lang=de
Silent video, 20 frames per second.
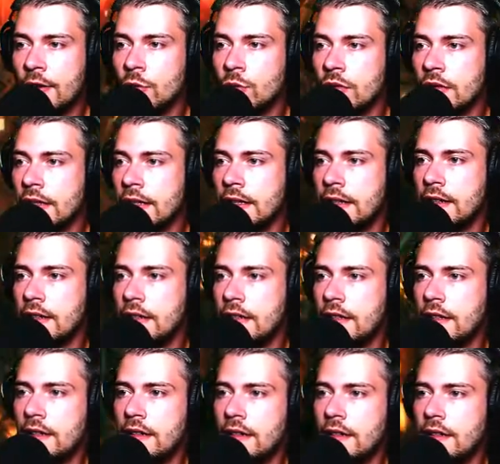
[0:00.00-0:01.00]
Ahnung,
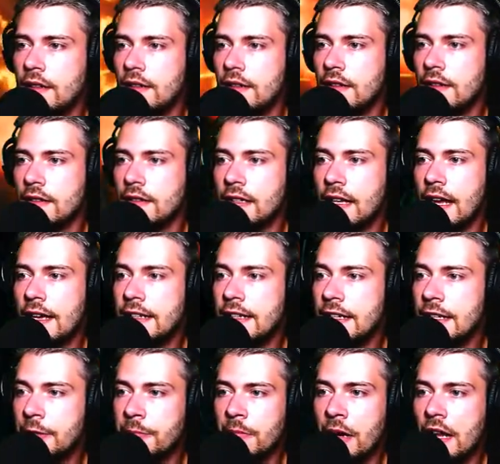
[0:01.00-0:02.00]
drei
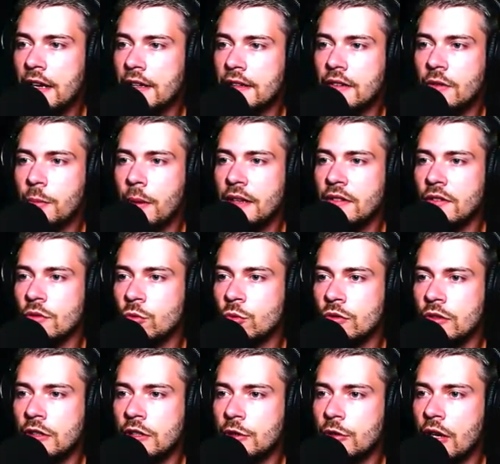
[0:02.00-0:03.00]
Leben aller zwei
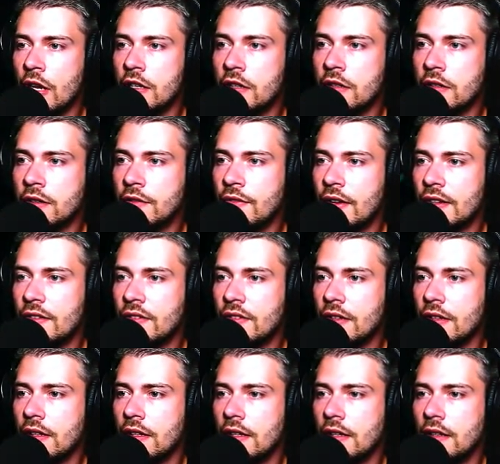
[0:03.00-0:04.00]
Sekunden oder
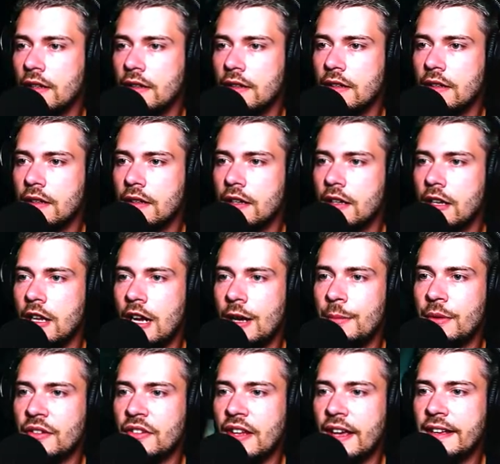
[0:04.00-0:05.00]
irgendwas.
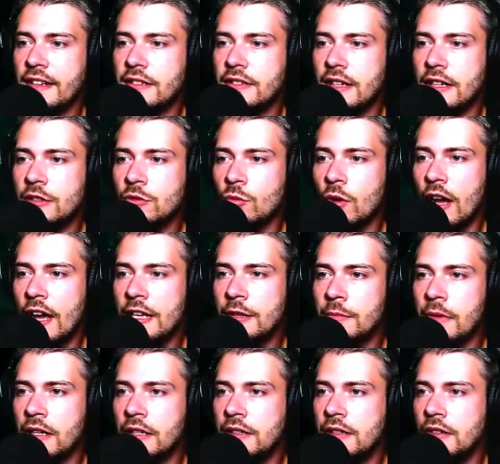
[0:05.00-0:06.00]
Aber es heilt halt nur
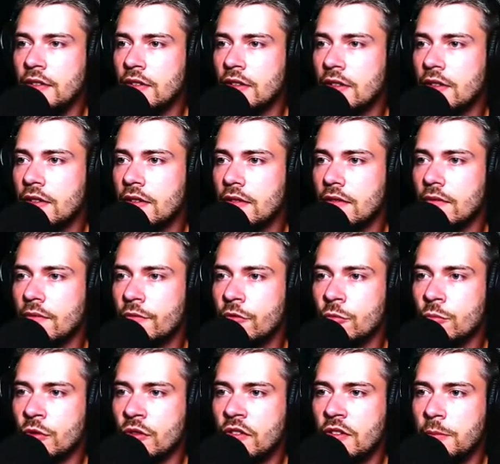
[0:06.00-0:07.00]
einmal diese
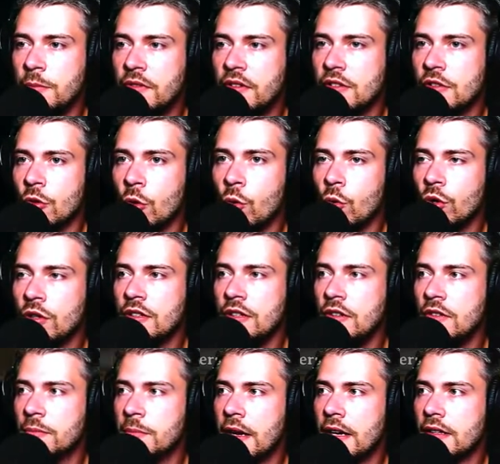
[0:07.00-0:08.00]
75 hoch,
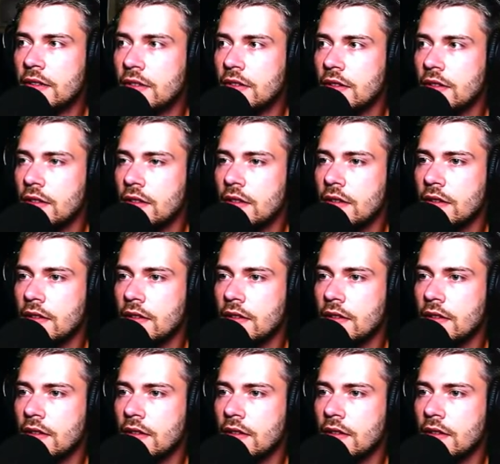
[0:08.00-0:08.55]
die es macht.